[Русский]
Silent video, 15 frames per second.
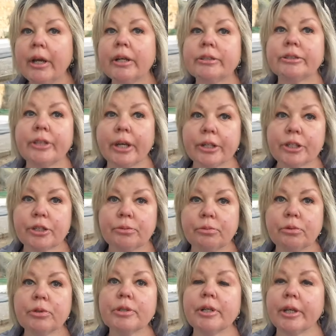
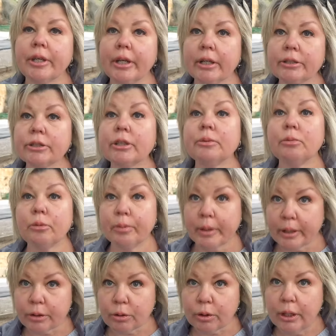старшему заокеанскому
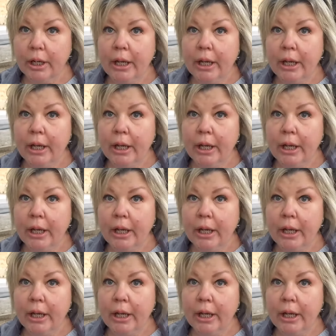брату.